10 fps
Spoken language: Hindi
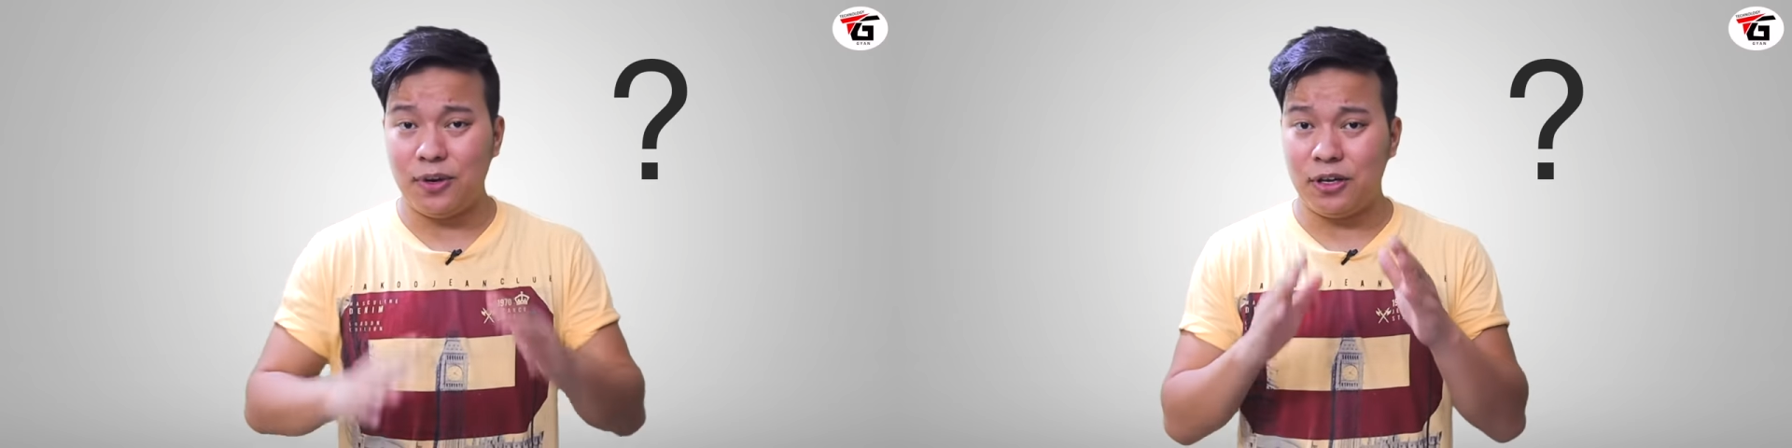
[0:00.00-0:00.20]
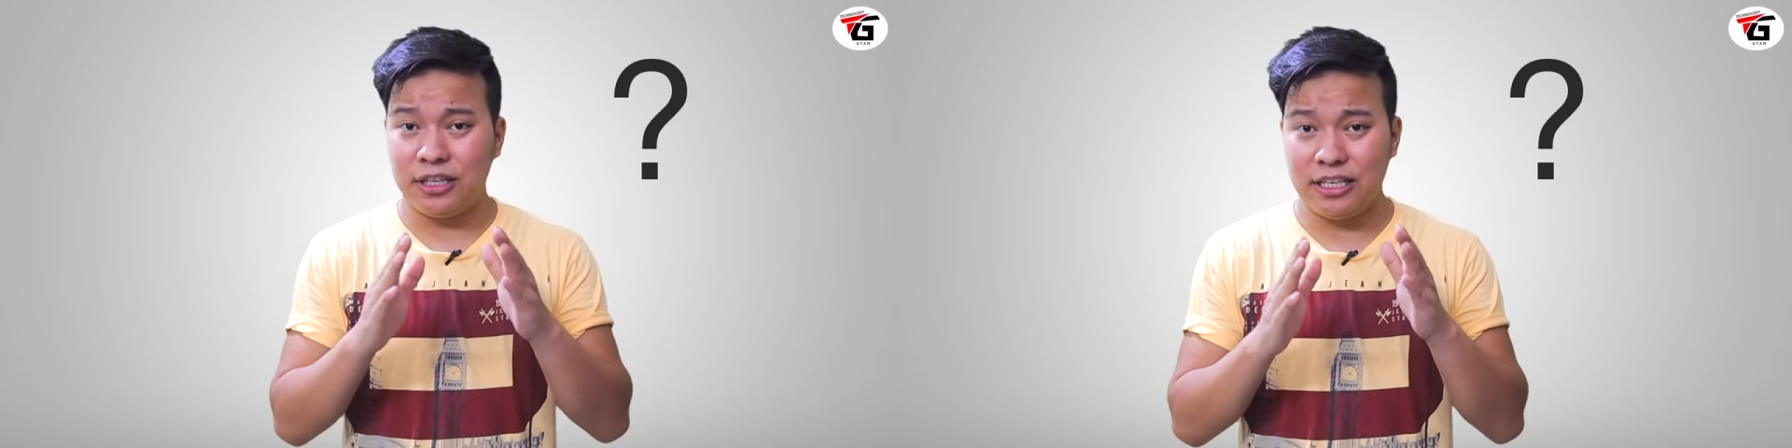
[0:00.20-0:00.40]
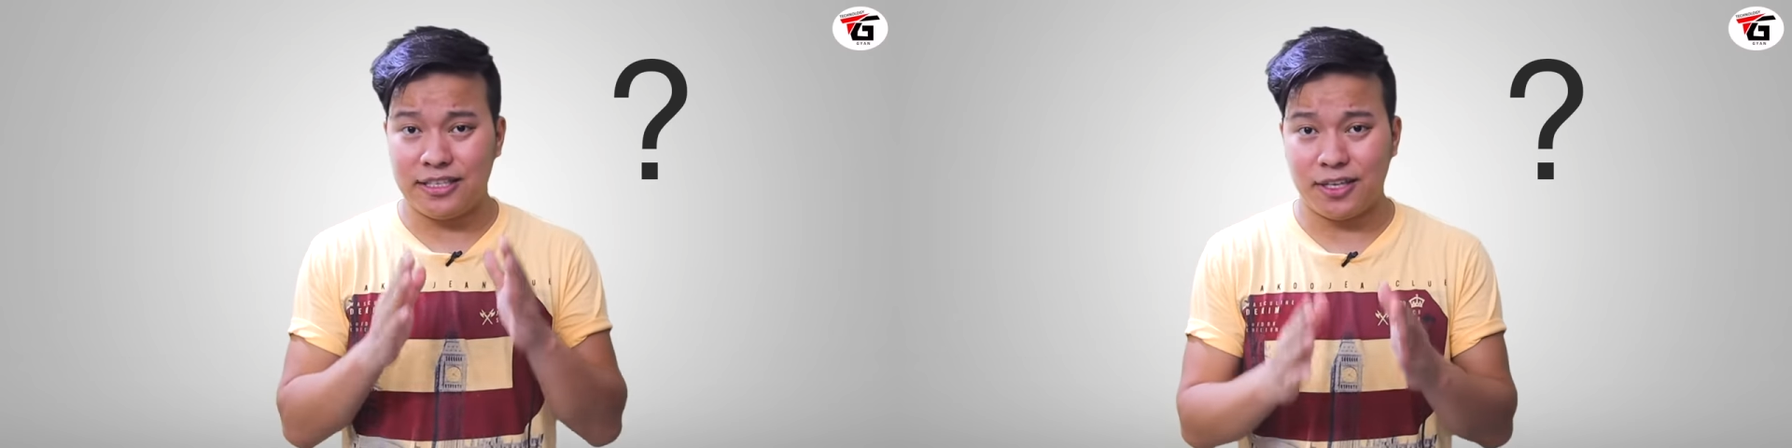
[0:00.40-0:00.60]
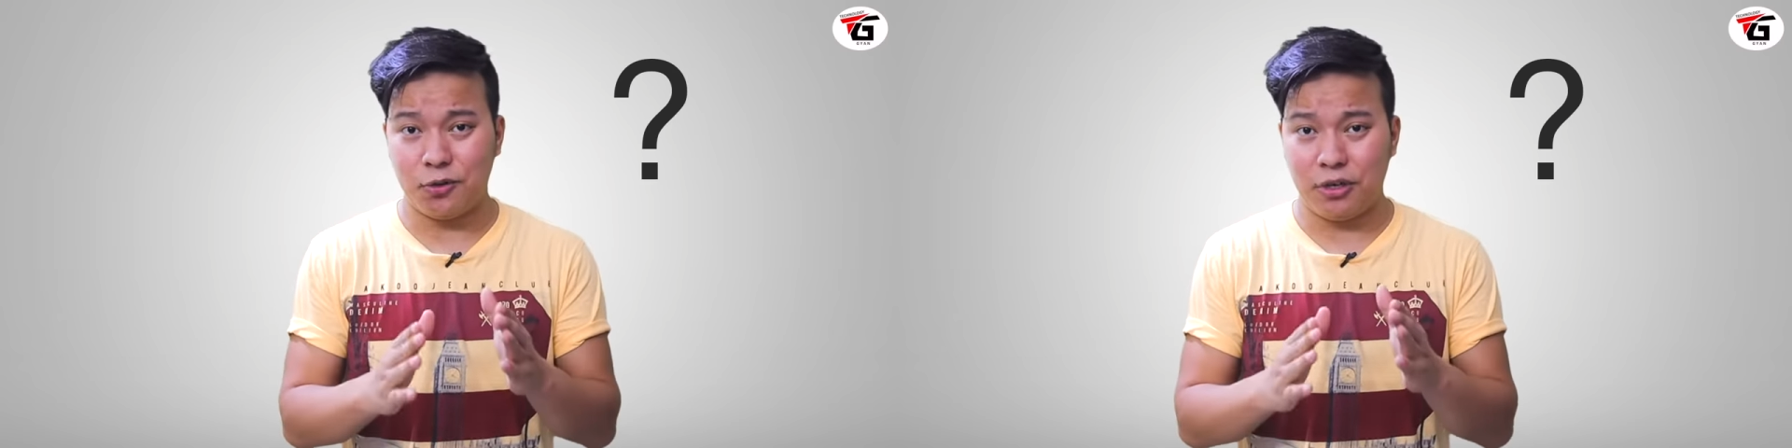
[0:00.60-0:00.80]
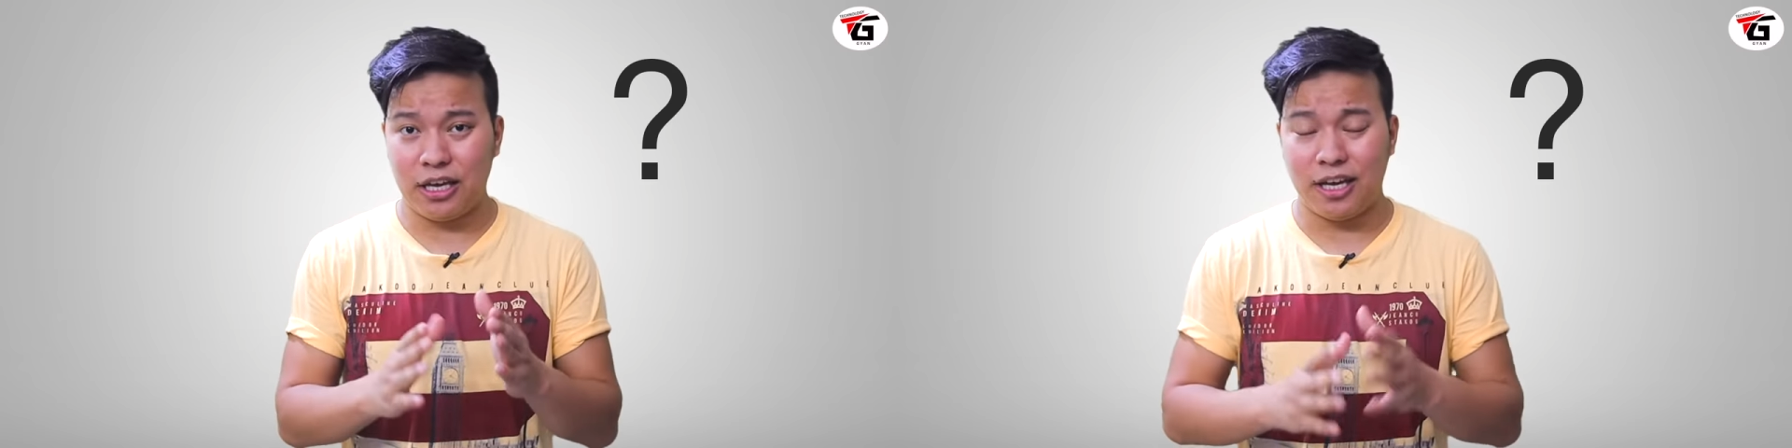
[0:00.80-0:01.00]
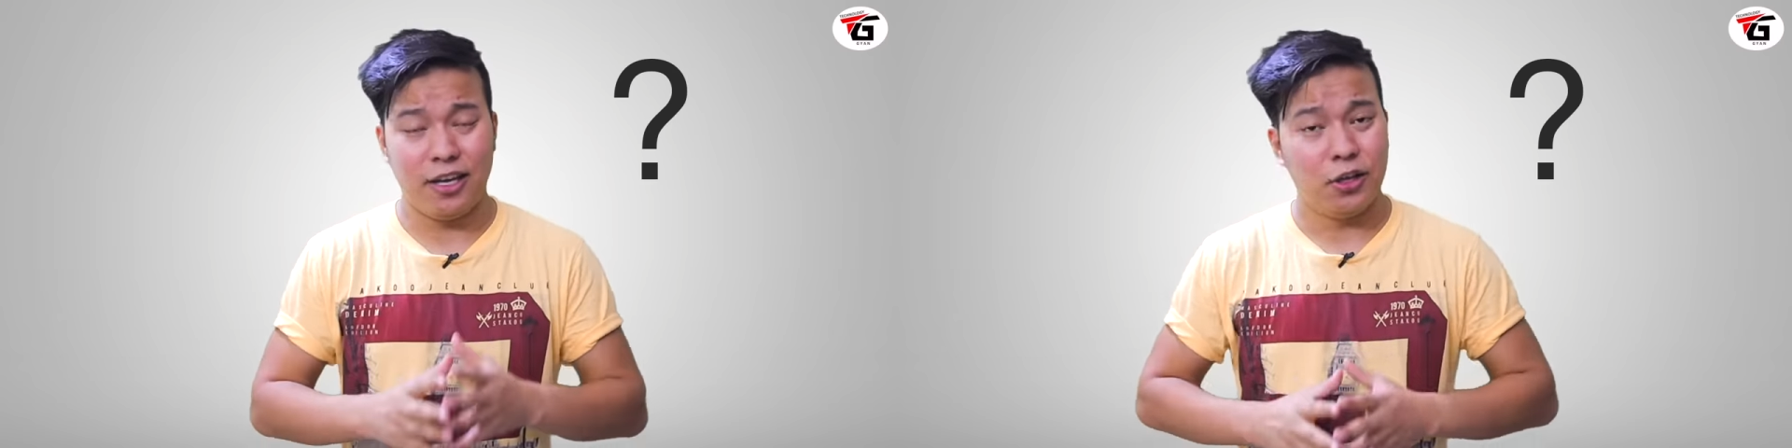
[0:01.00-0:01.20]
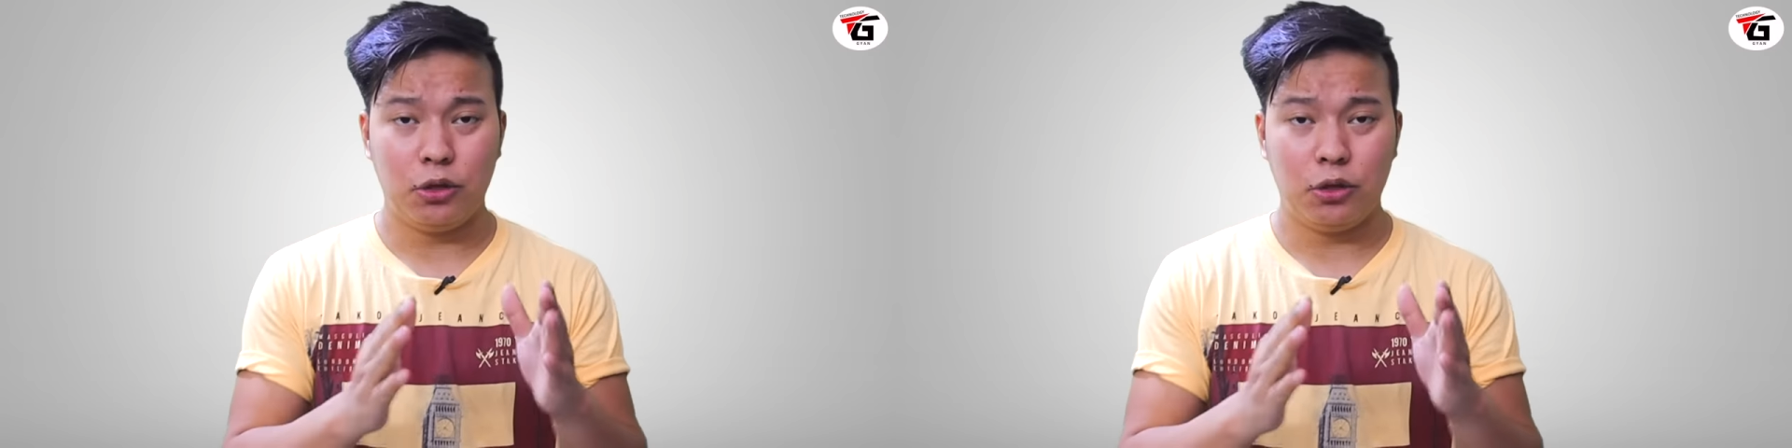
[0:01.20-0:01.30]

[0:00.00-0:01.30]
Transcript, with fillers: बहुत ही ज़रूरी है